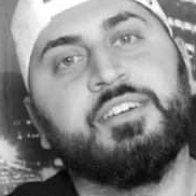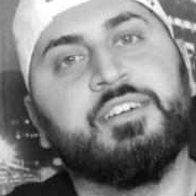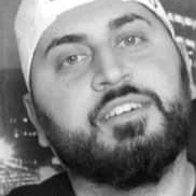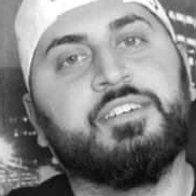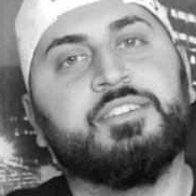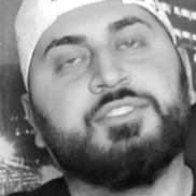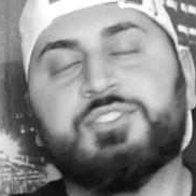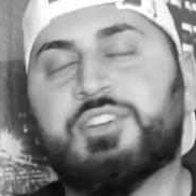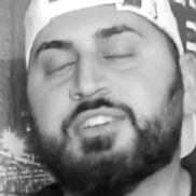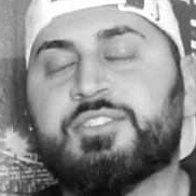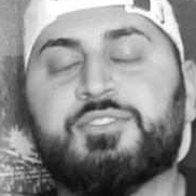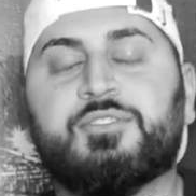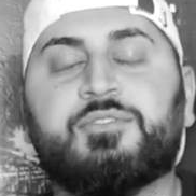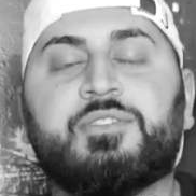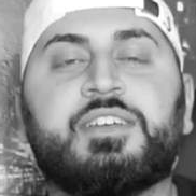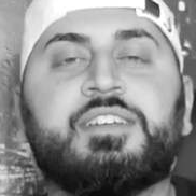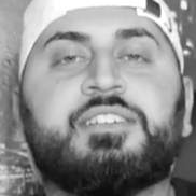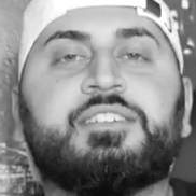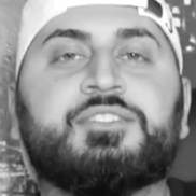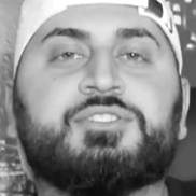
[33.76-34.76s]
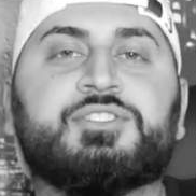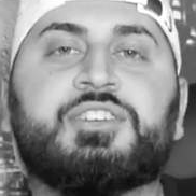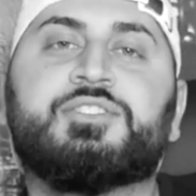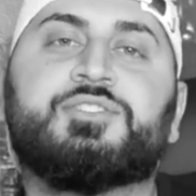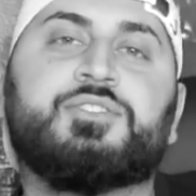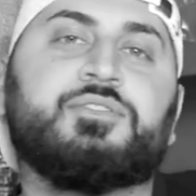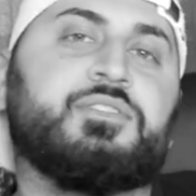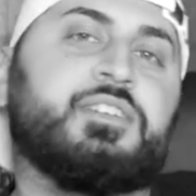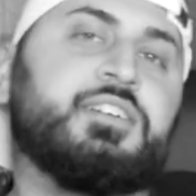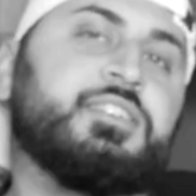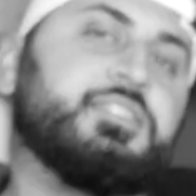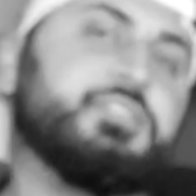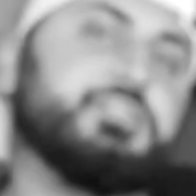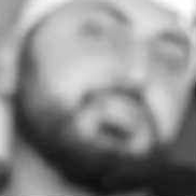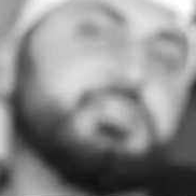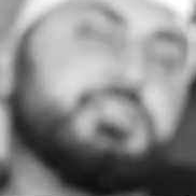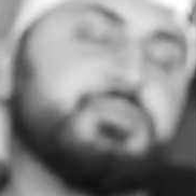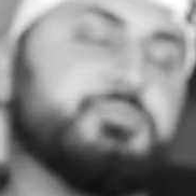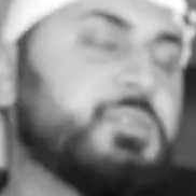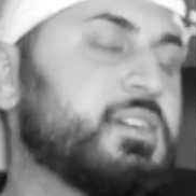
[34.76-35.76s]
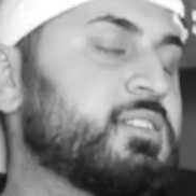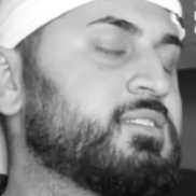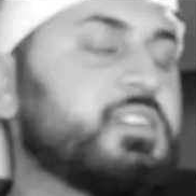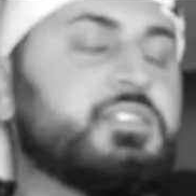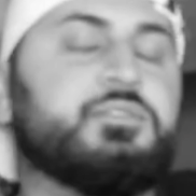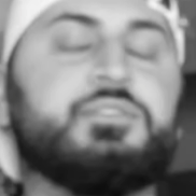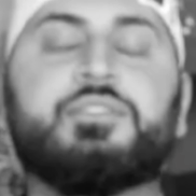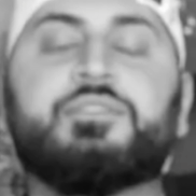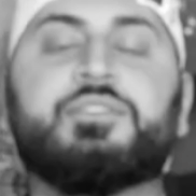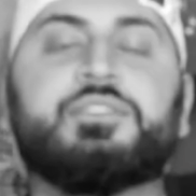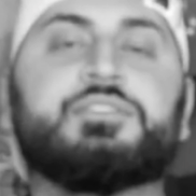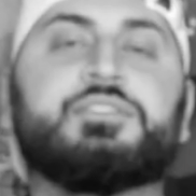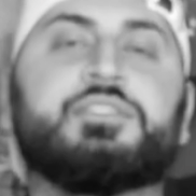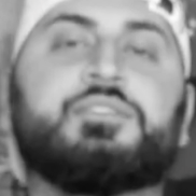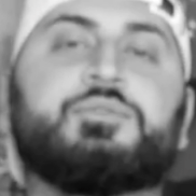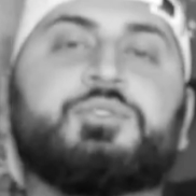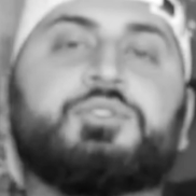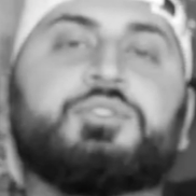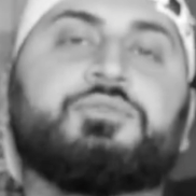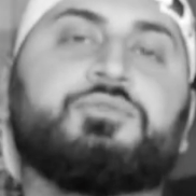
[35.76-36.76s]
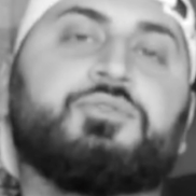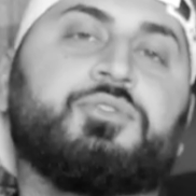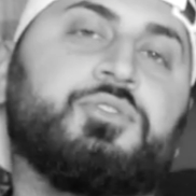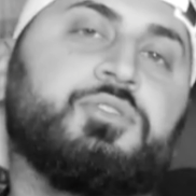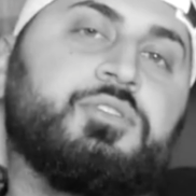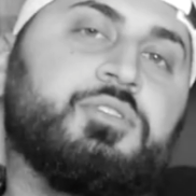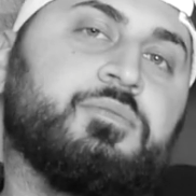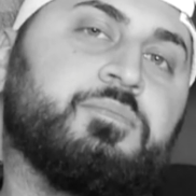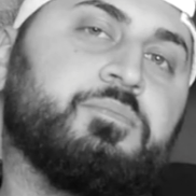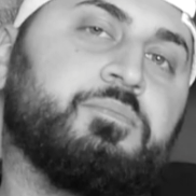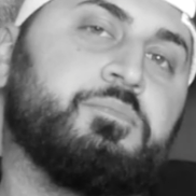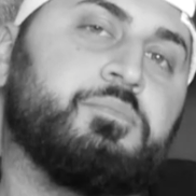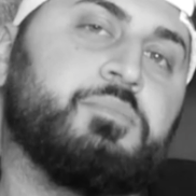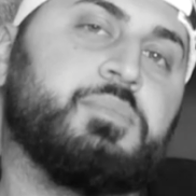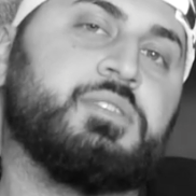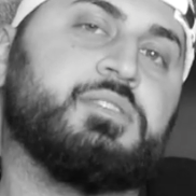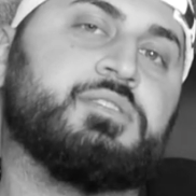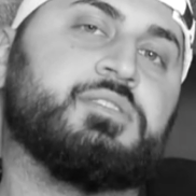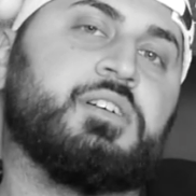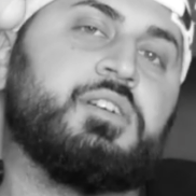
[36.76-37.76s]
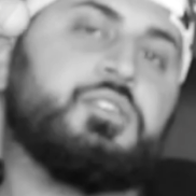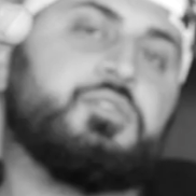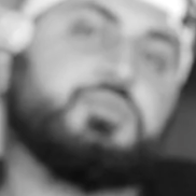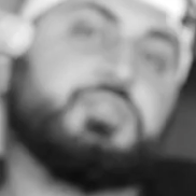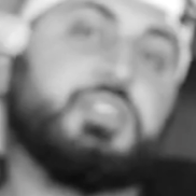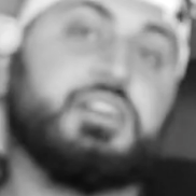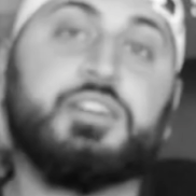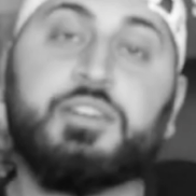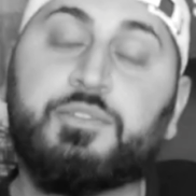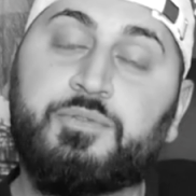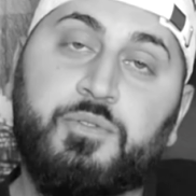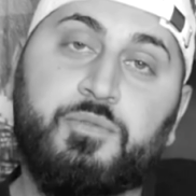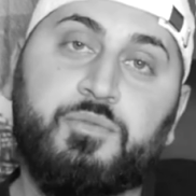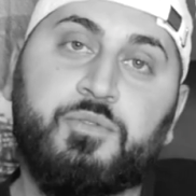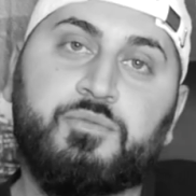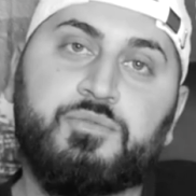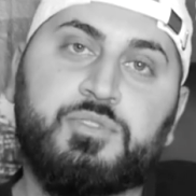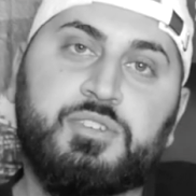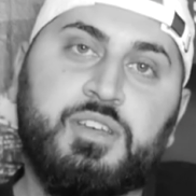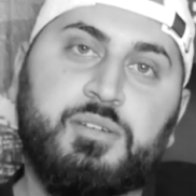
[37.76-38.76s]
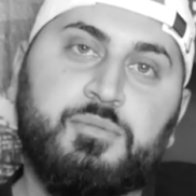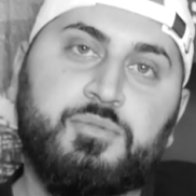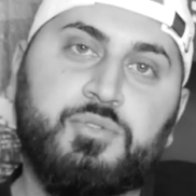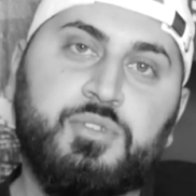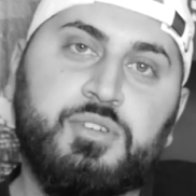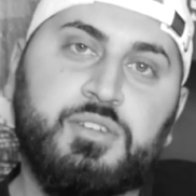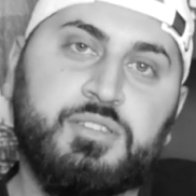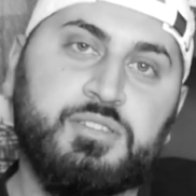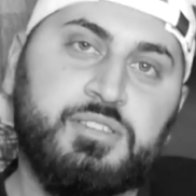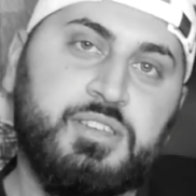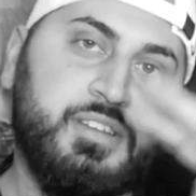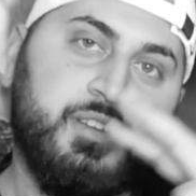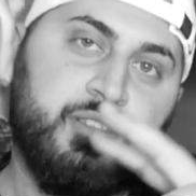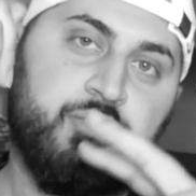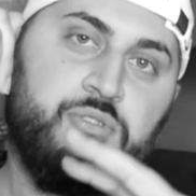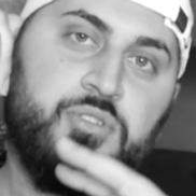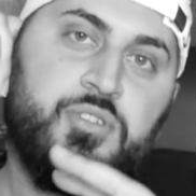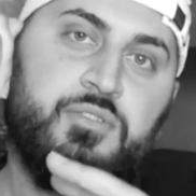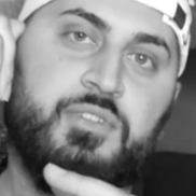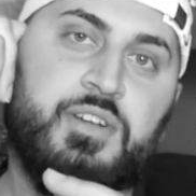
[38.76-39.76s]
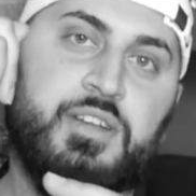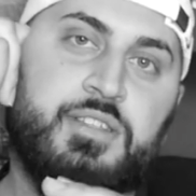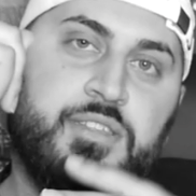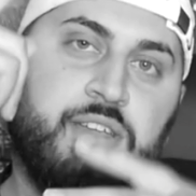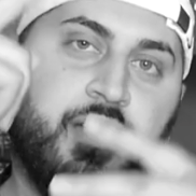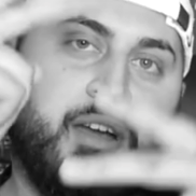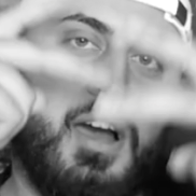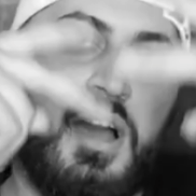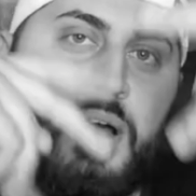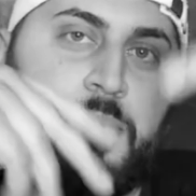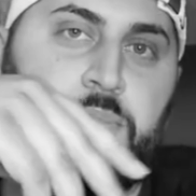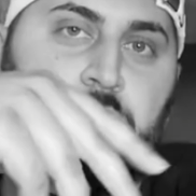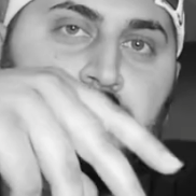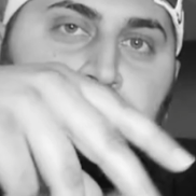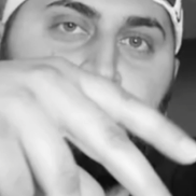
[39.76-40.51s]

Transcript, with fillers: Äh, scheiß auf jeder, scheiß auf alles. Macht einfach, was ihr wollt, Freunde. Peace out. Danke für 50 Abonnenten. Es geht natürlich weiter. Ab